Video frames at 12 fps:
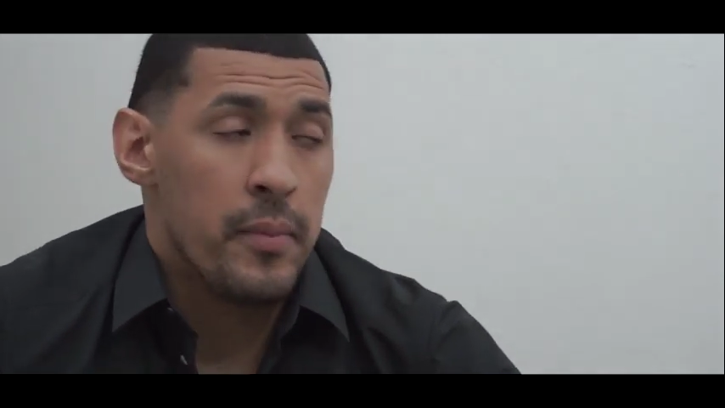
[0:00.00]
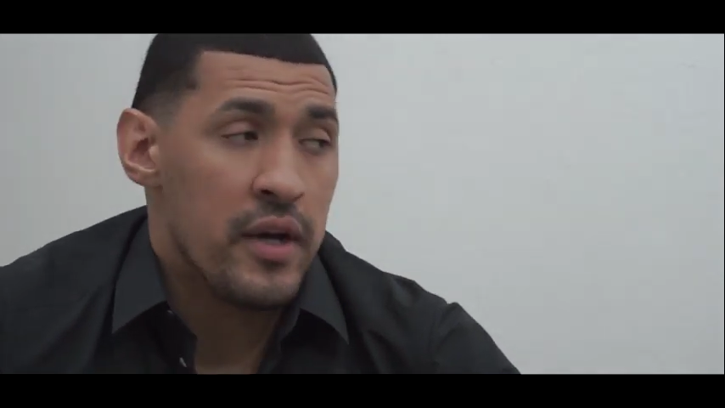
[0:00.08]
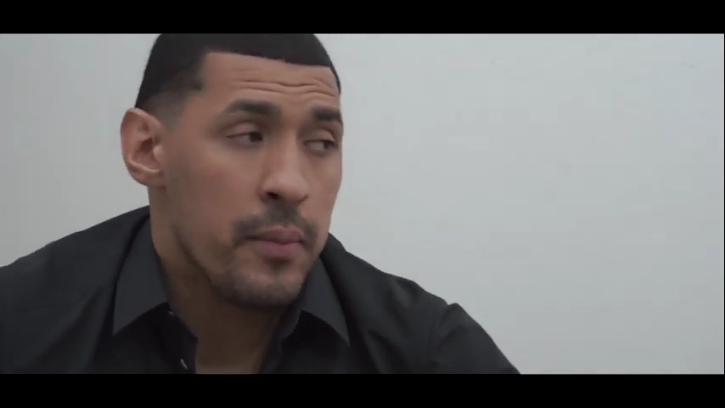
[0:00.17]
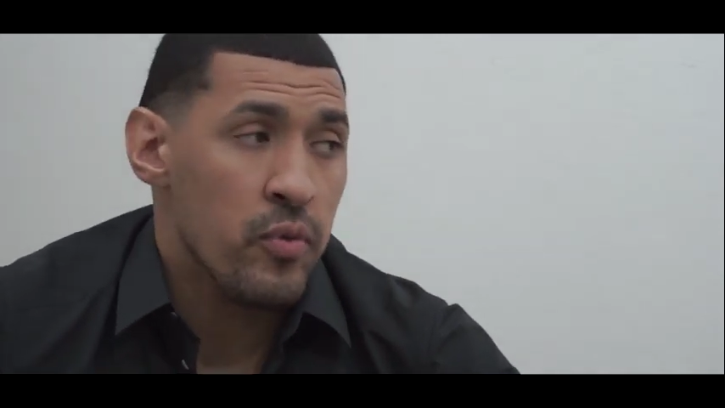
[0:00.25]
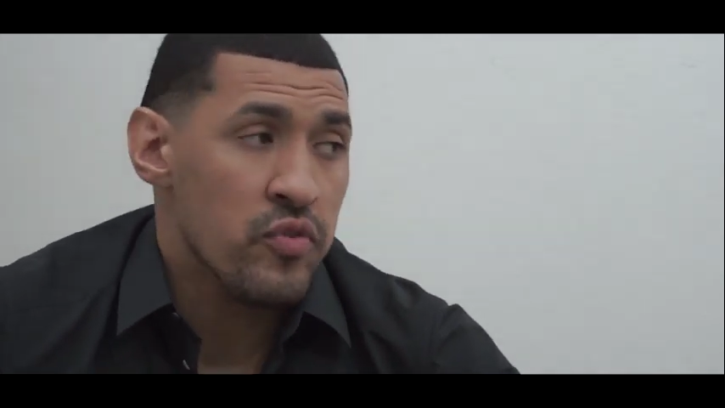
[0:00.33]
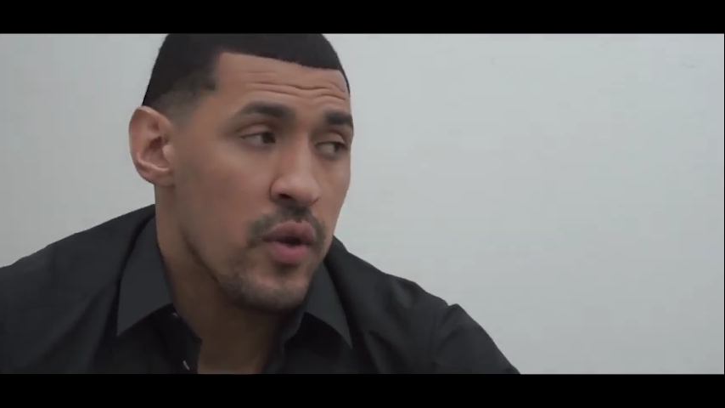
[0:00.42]
más
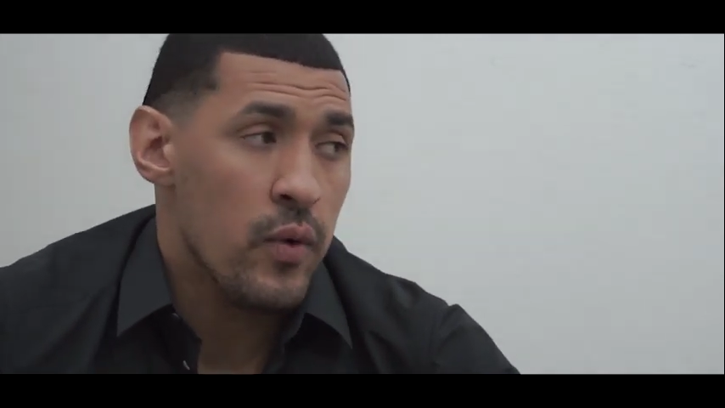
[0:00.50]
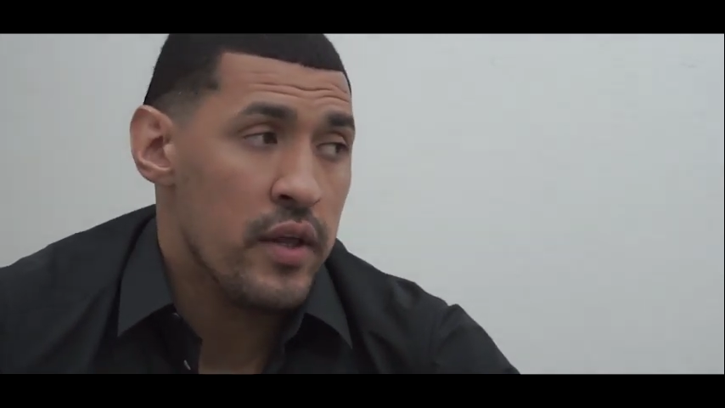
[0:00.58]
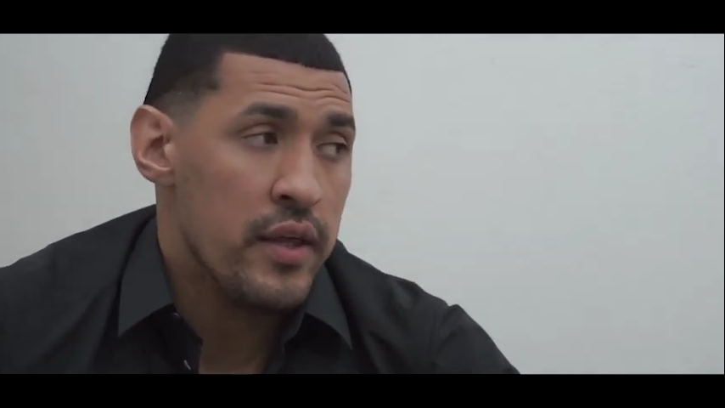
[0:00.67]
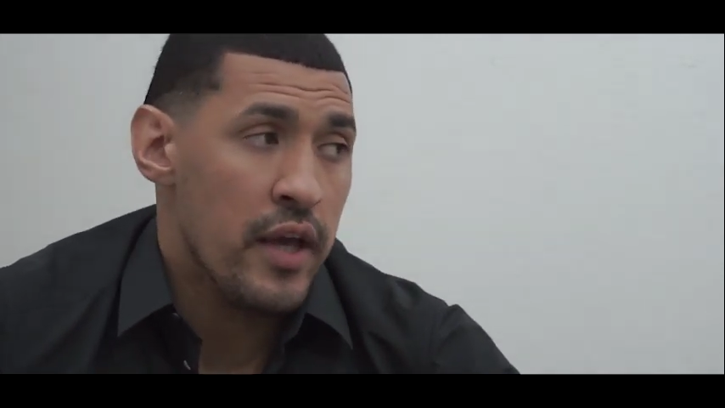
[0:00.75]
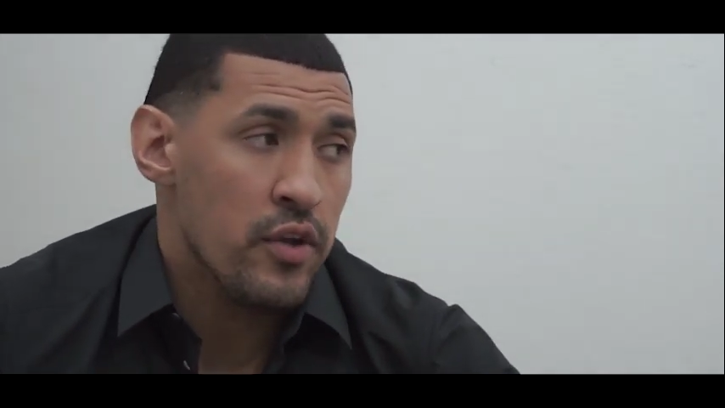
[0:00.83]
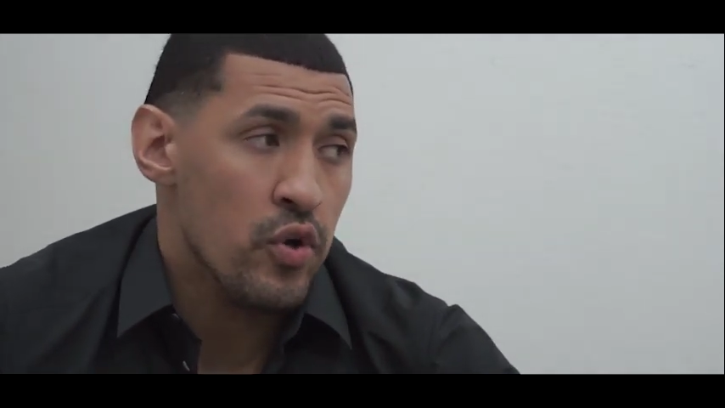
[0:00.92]

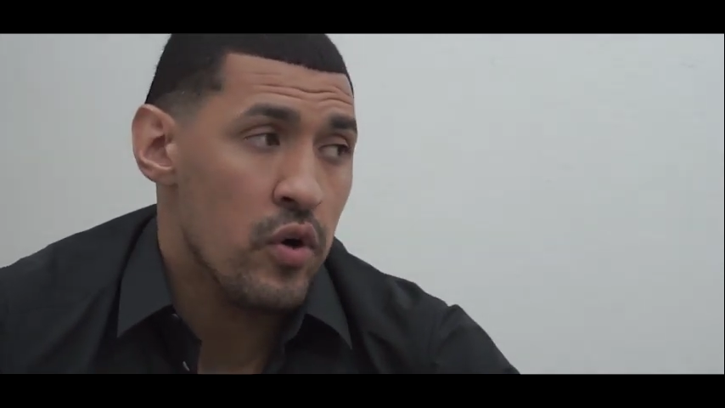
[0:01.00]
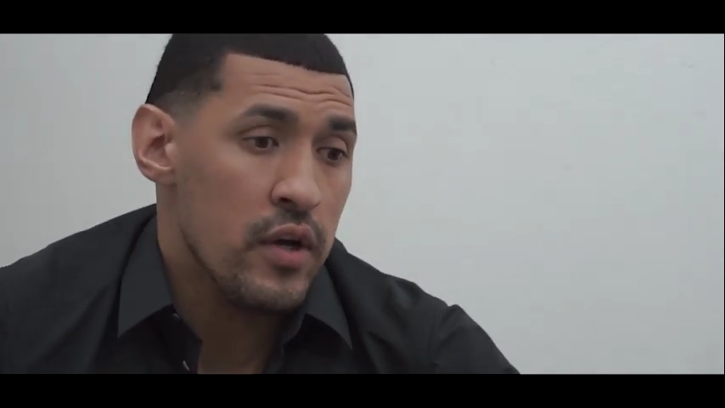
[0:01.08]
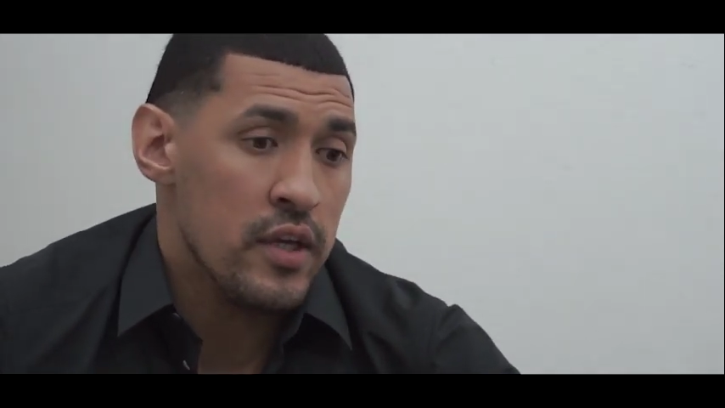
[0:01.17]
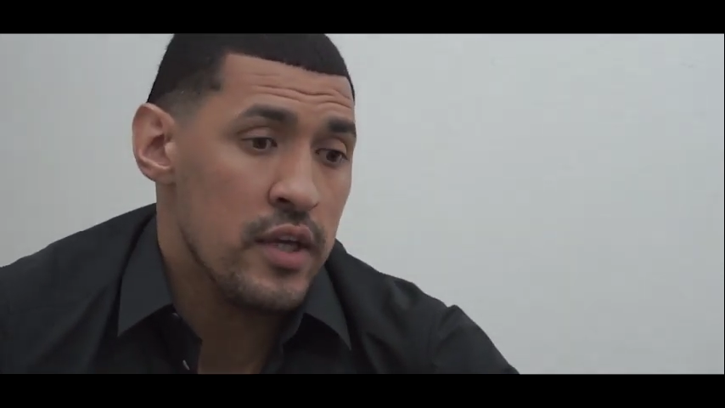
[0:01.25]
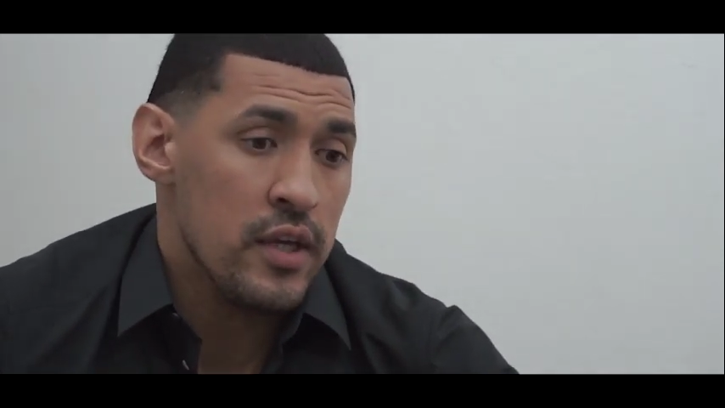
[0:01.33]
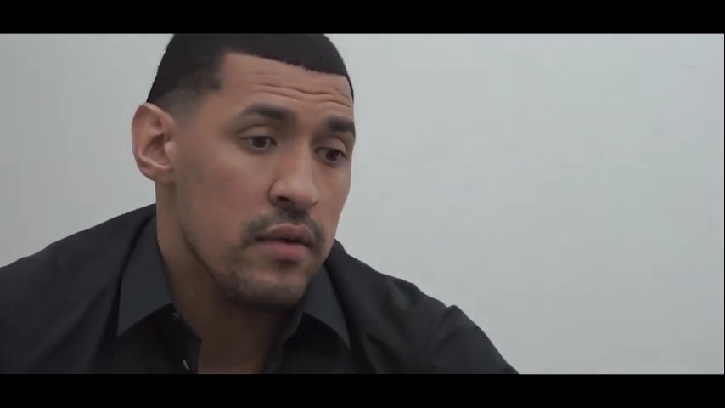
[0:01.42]
responsabilidad
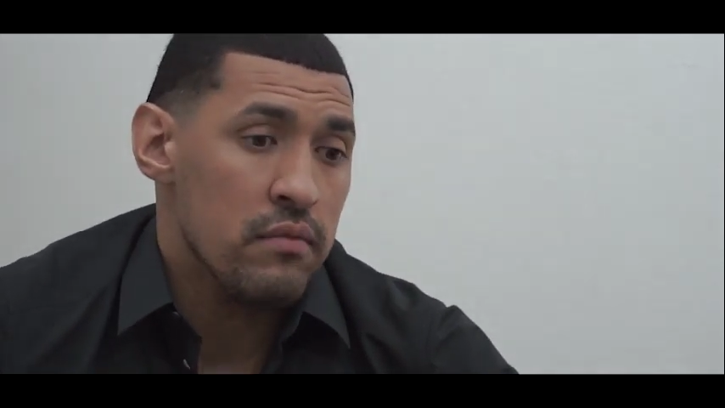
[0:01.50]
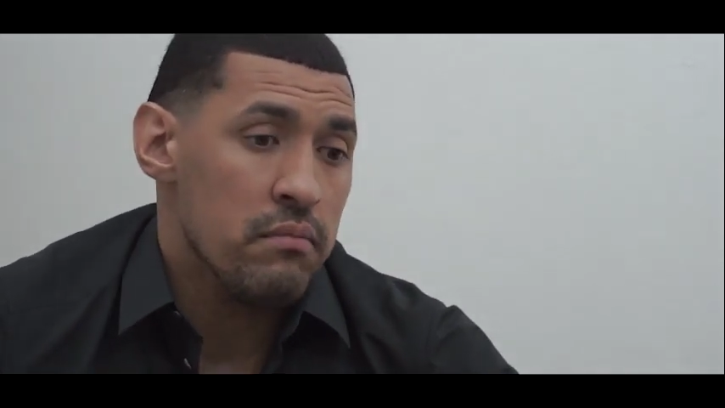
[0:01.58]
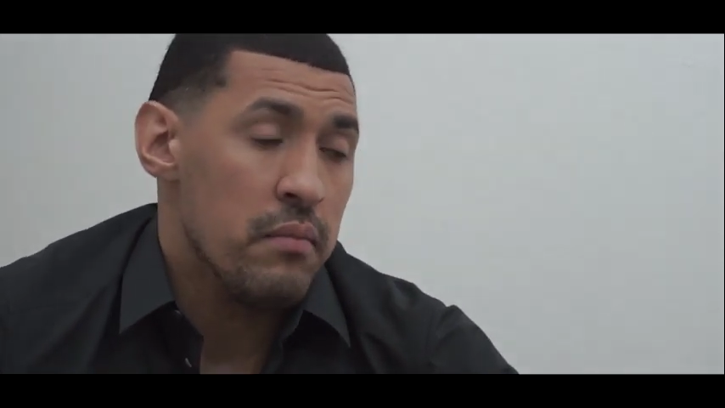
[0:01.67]
yo y